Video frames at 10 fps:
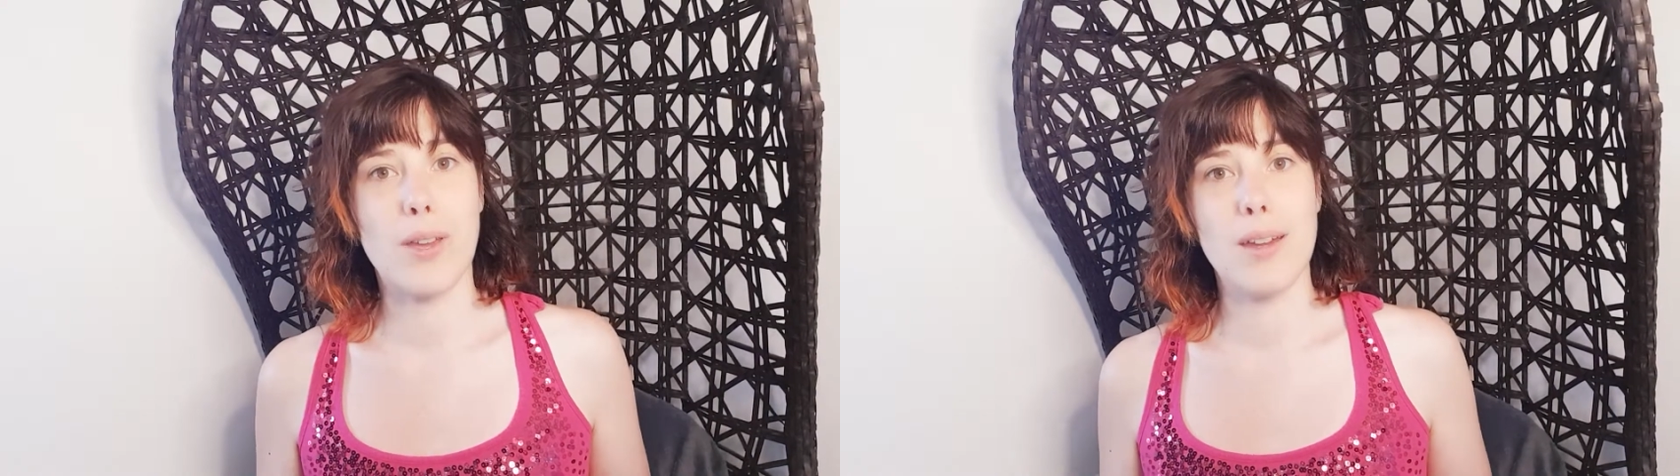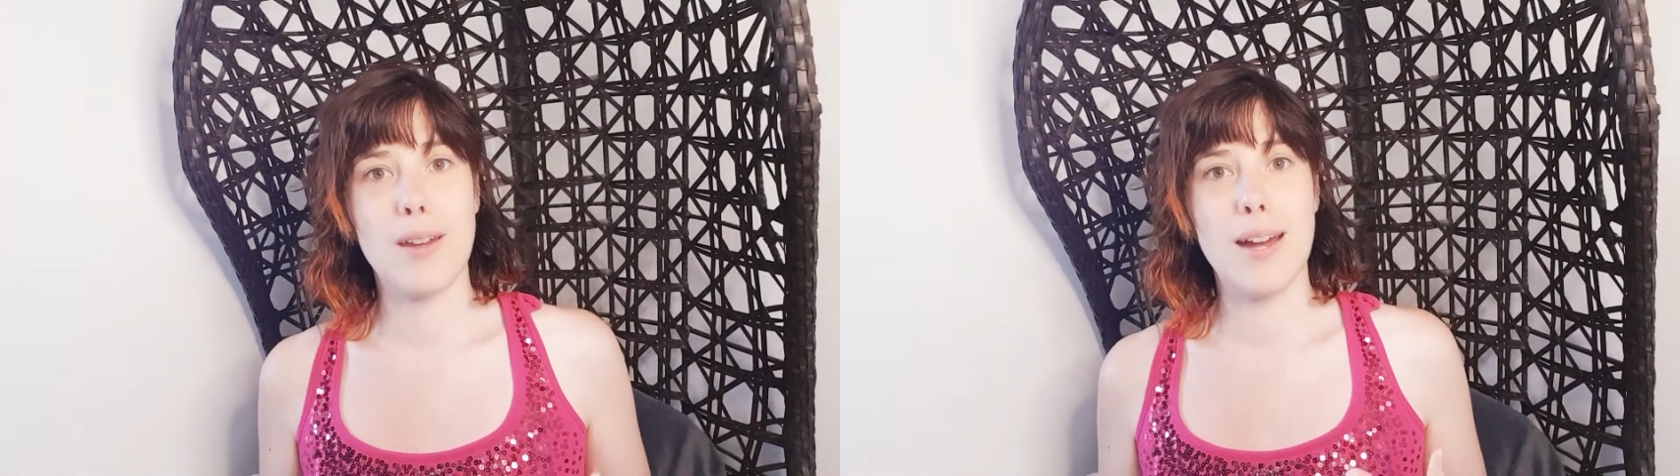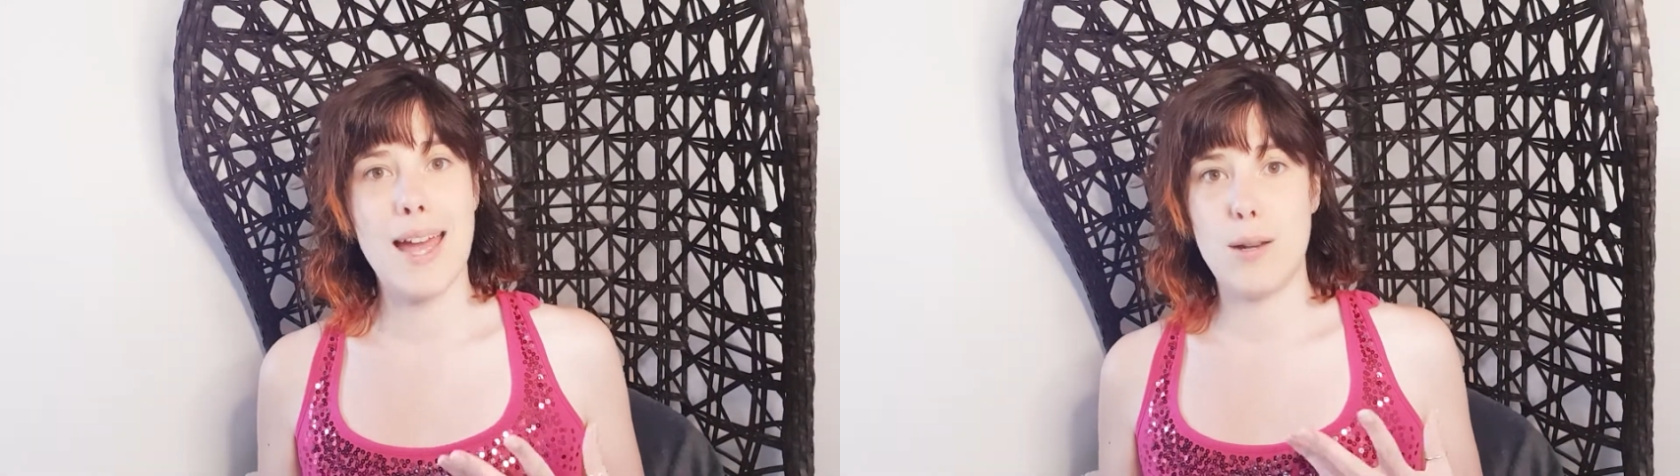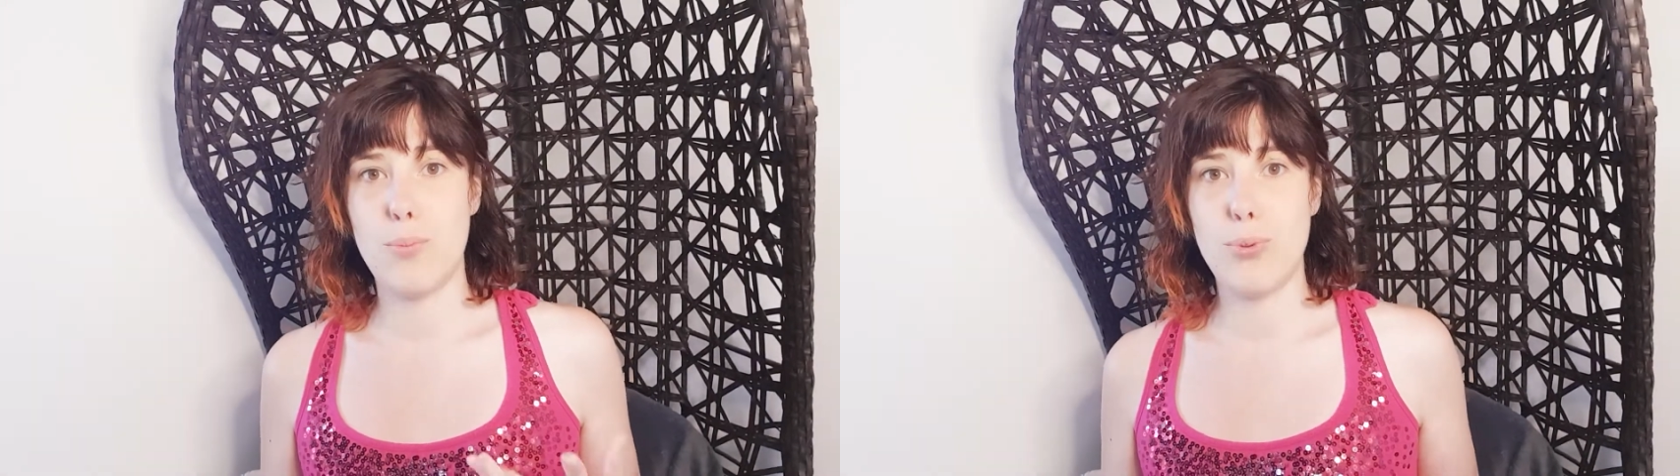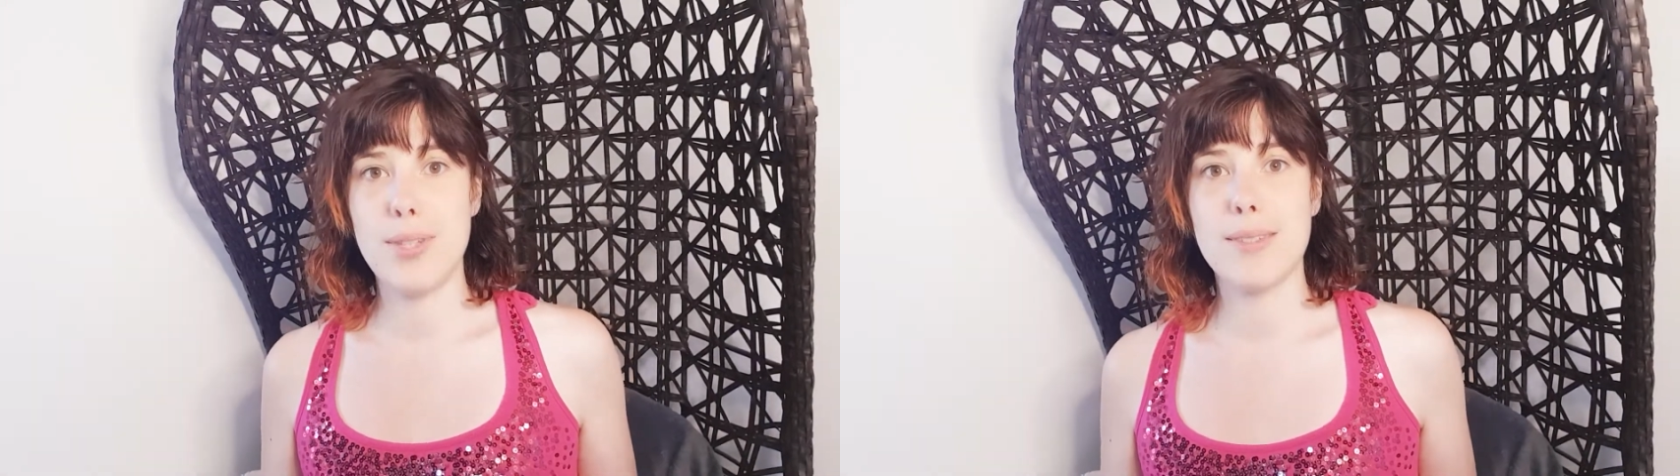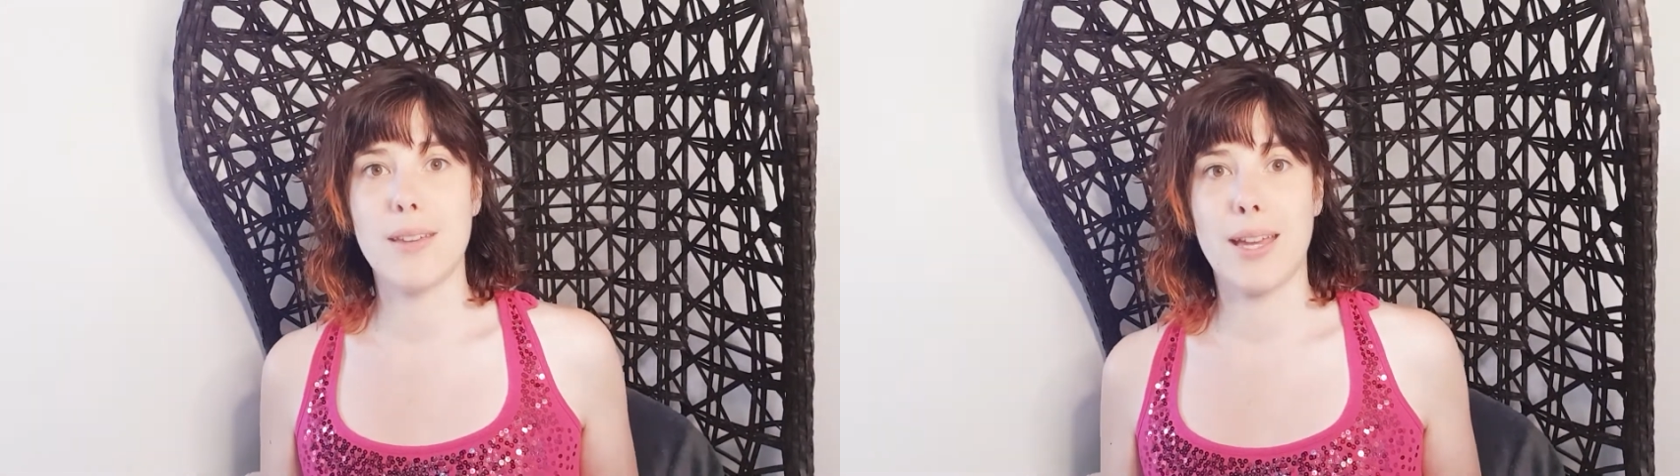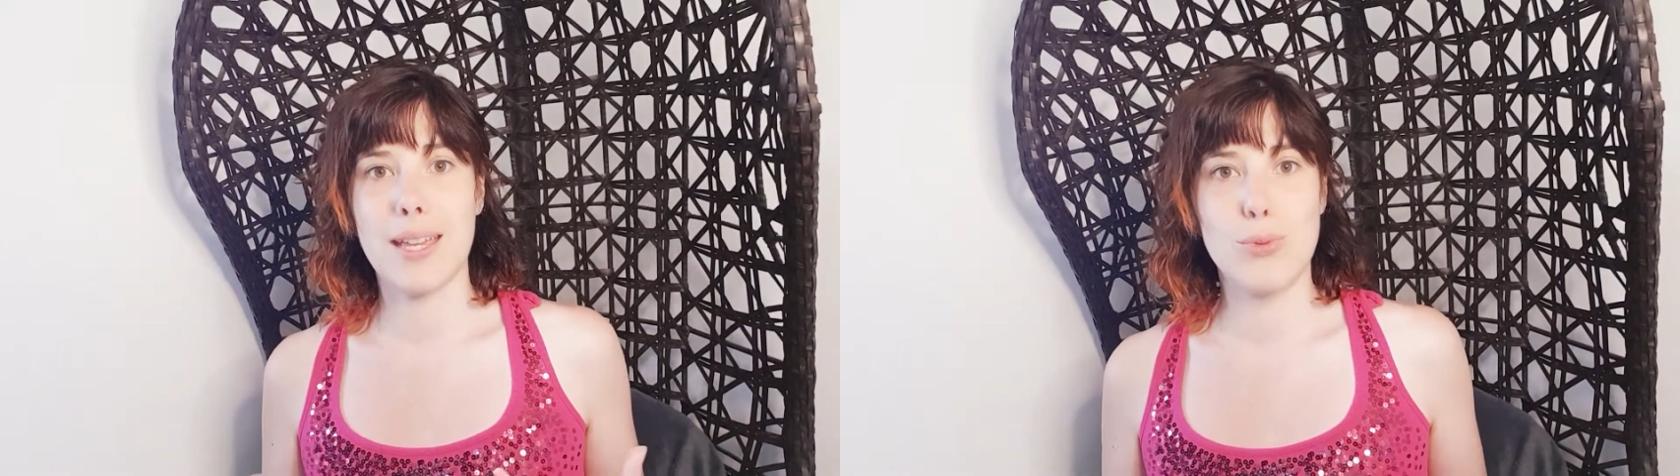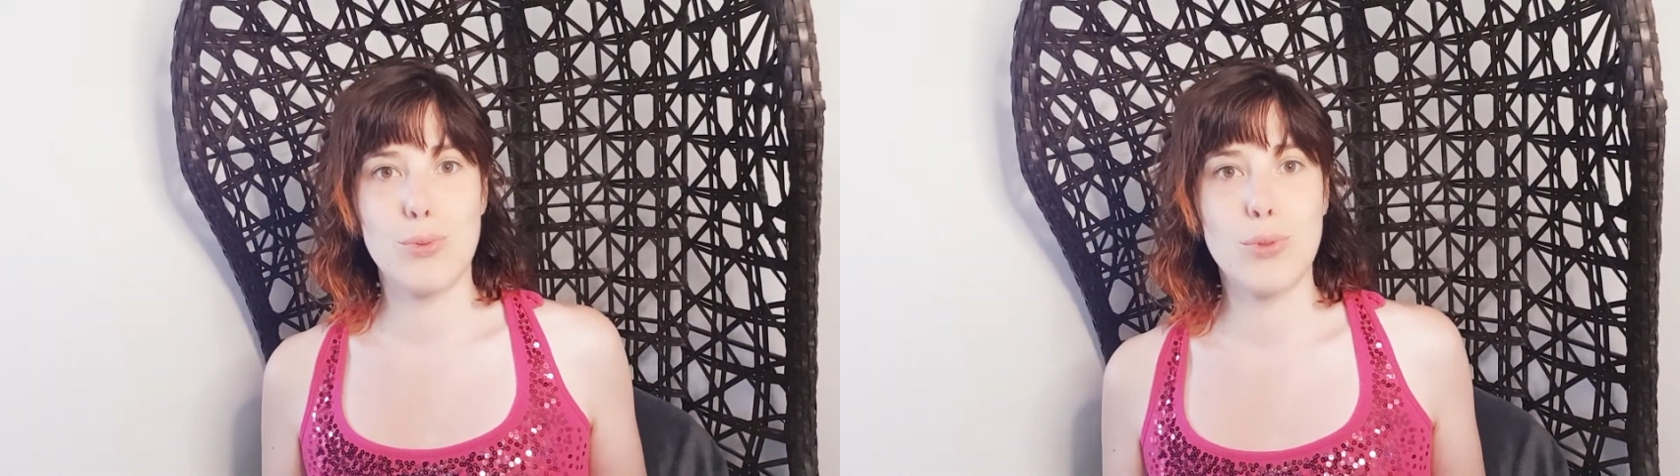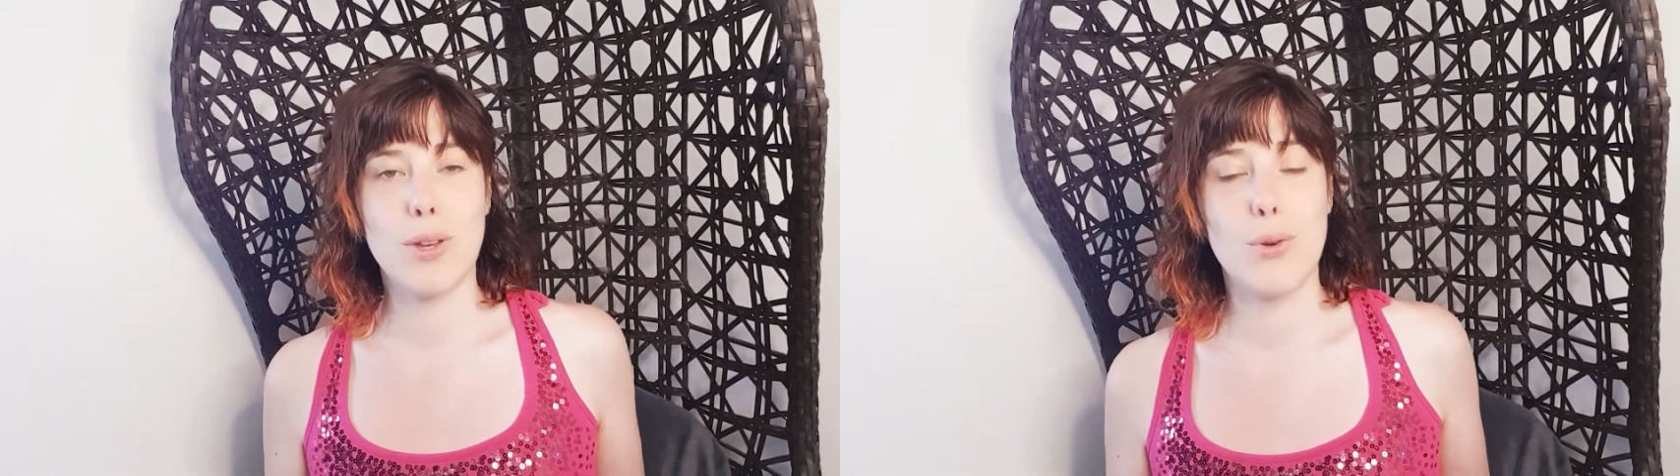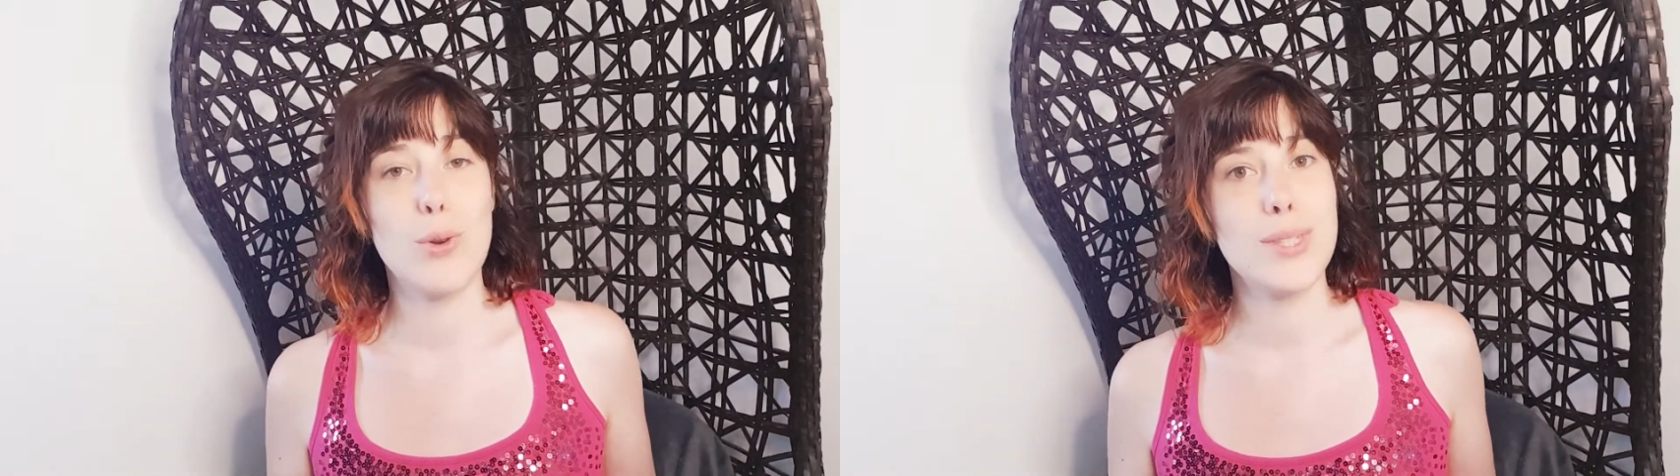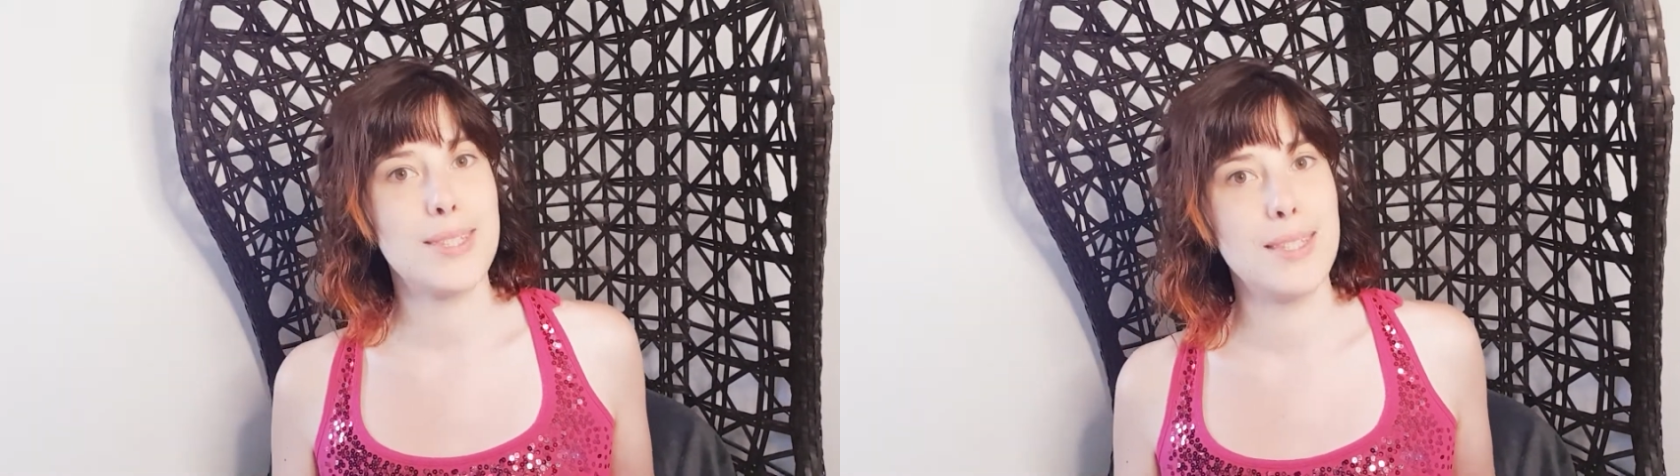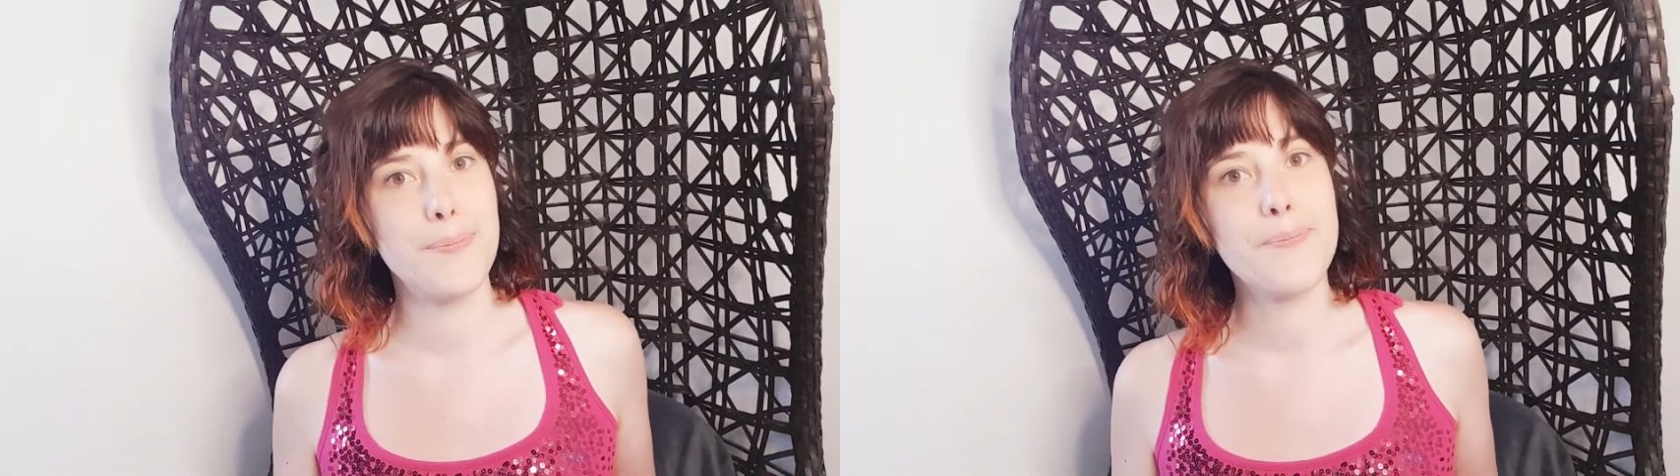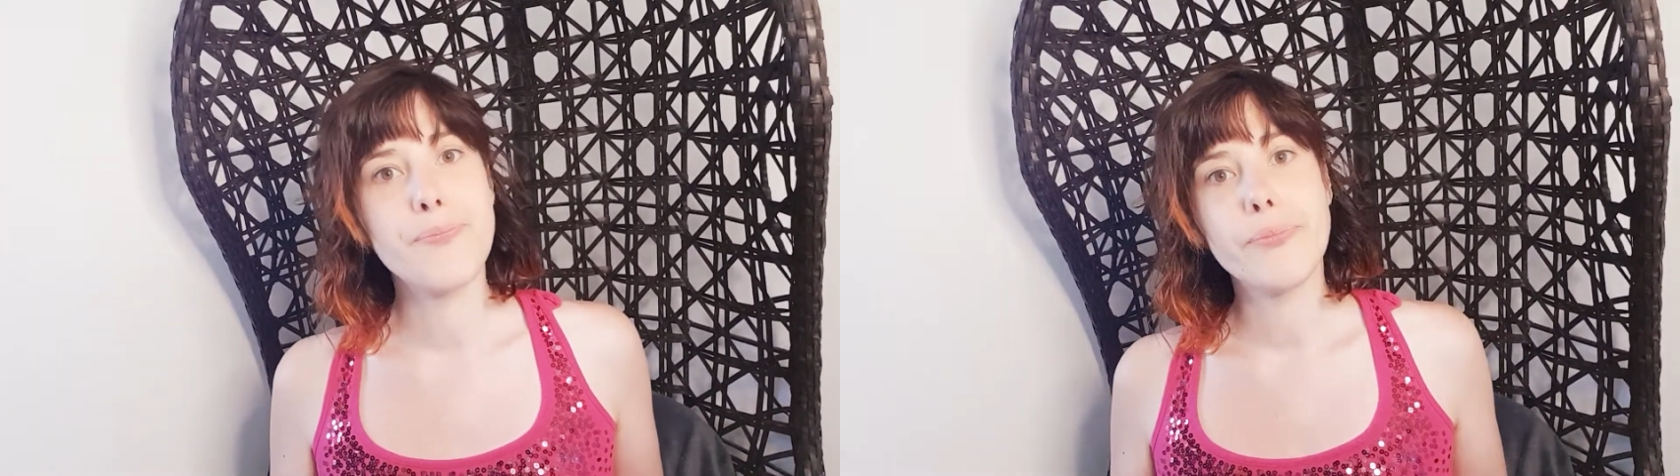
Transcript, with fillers: qu'elle puisse résoudre aussi